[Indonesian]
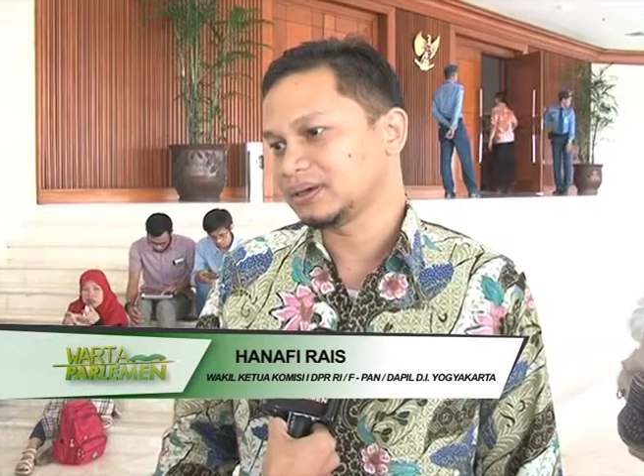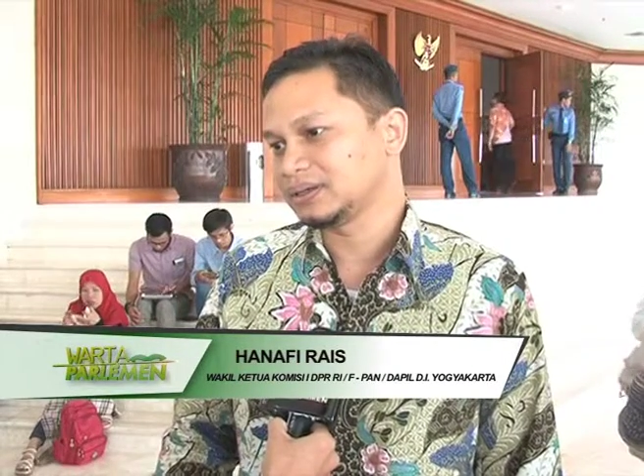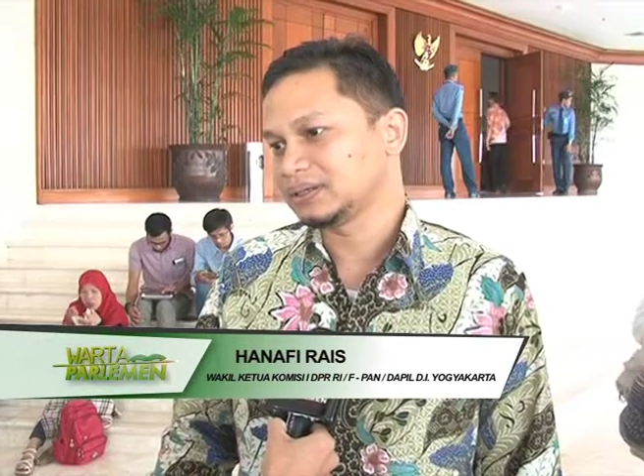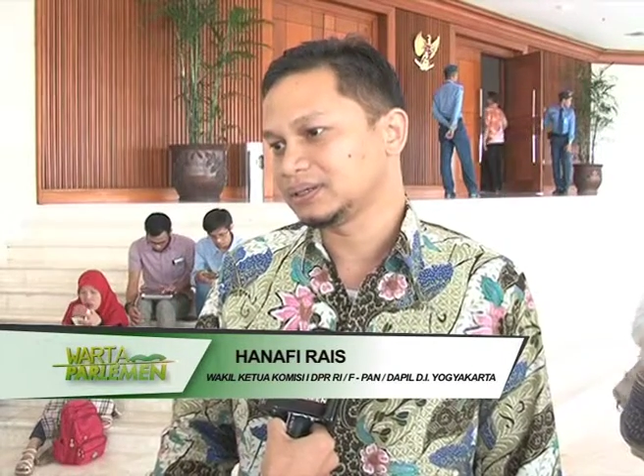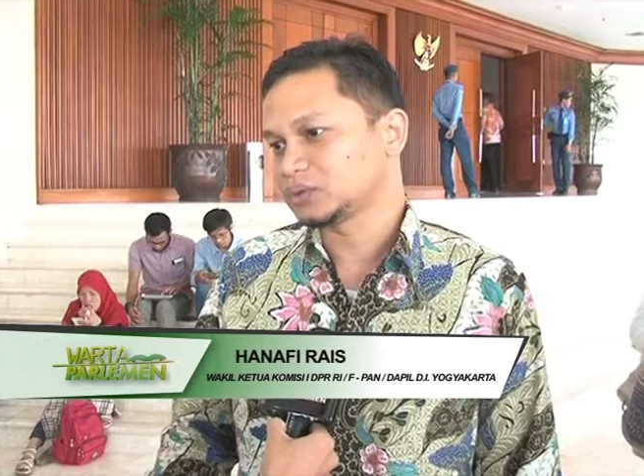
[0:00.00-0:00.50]

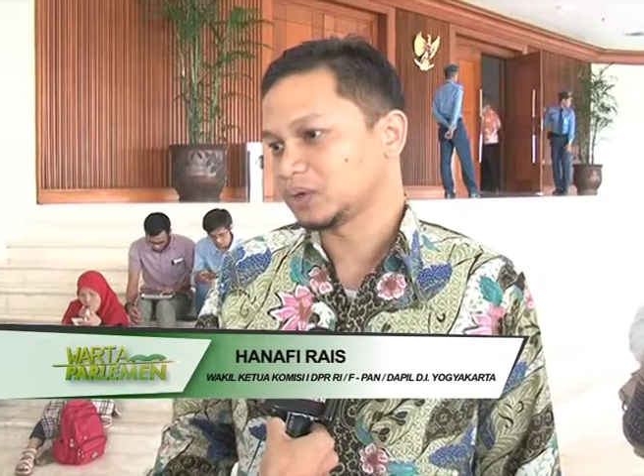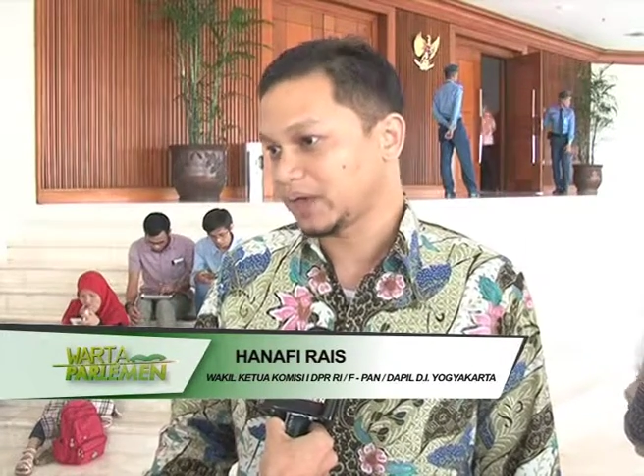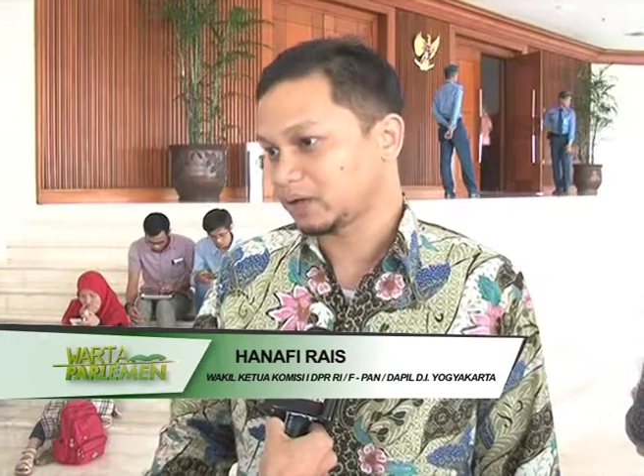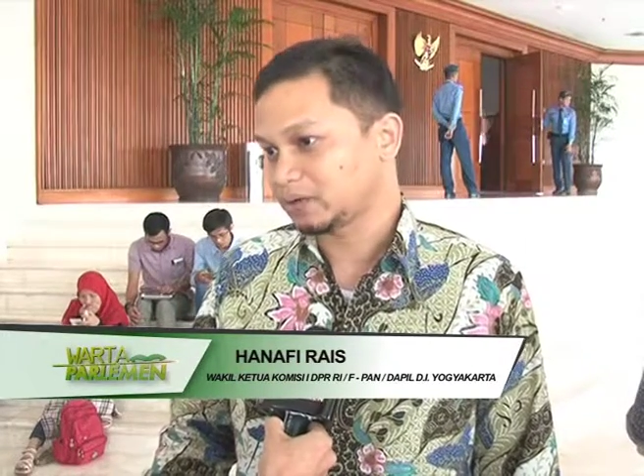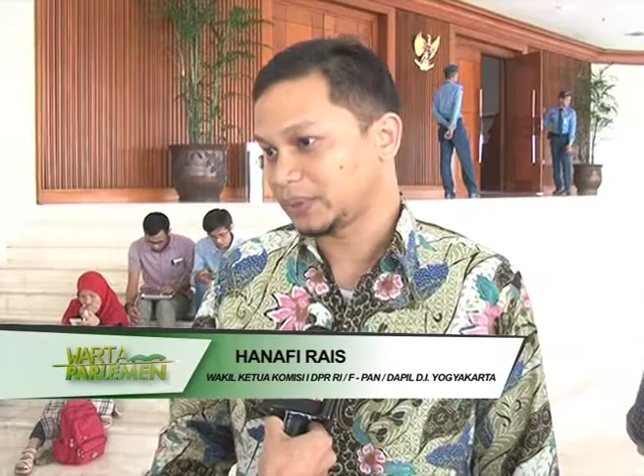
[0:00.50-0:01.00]
uh,
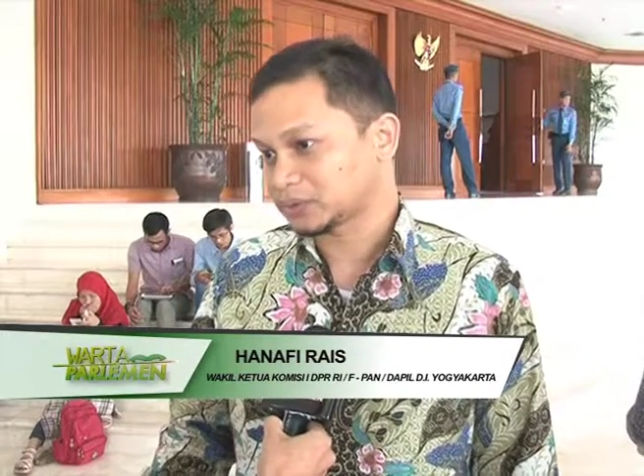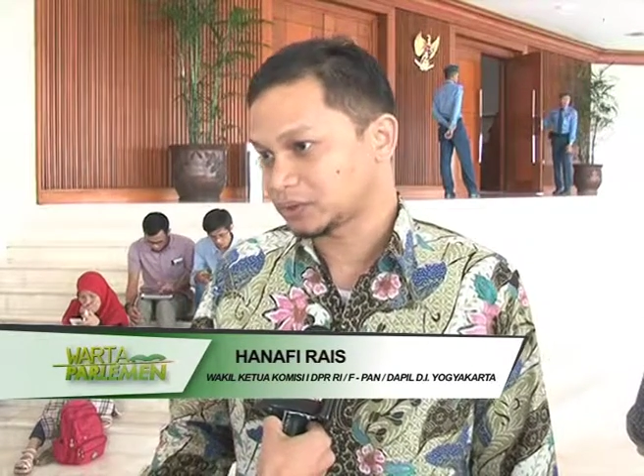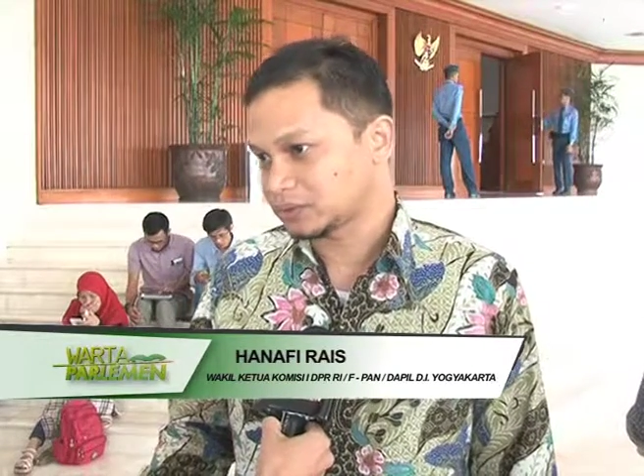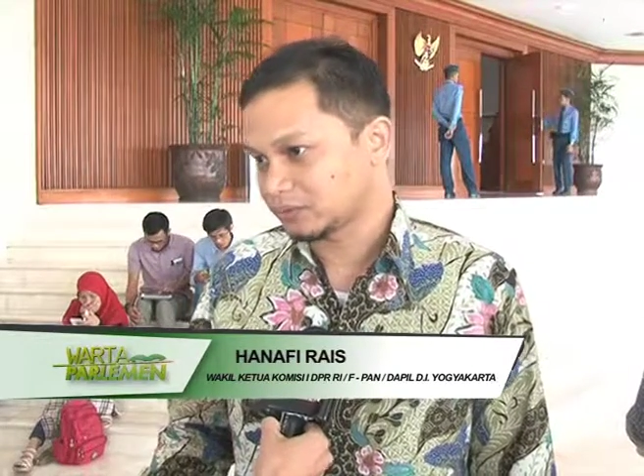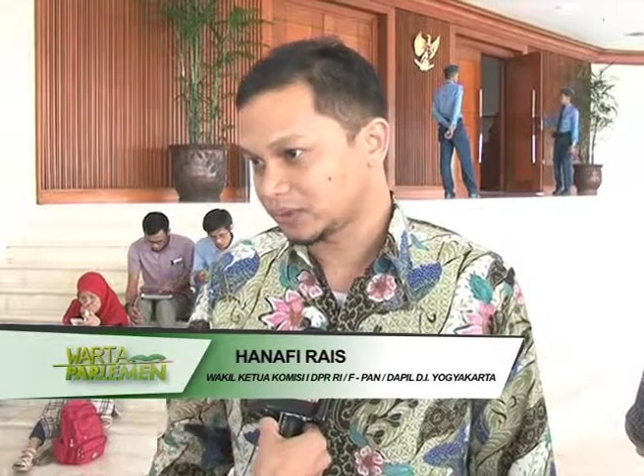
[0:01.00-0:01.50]
zona ekonomi
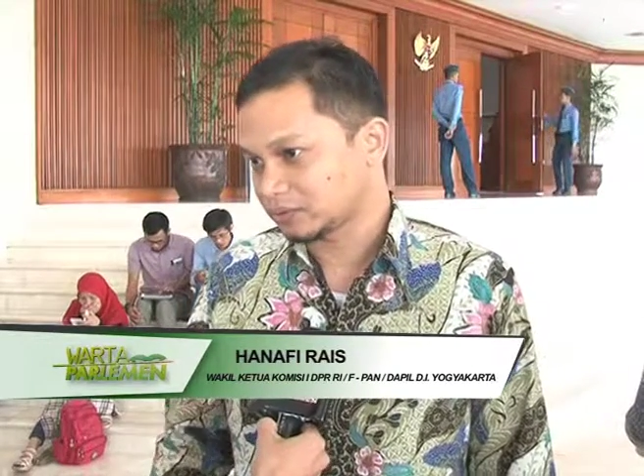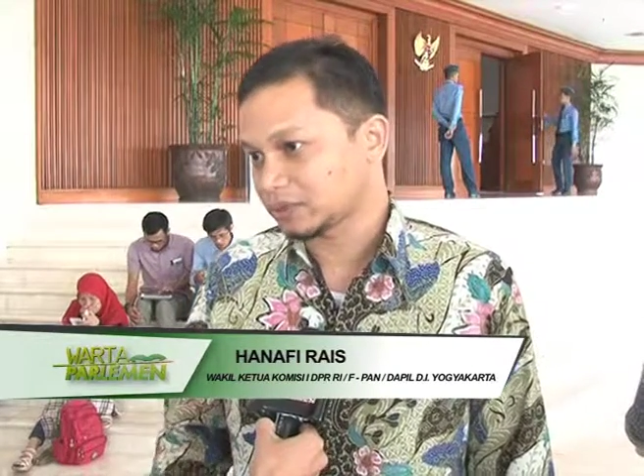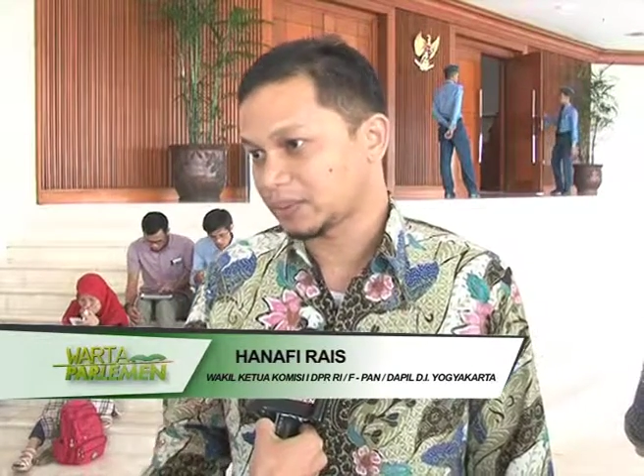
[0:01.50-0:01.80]
eksklusif ini,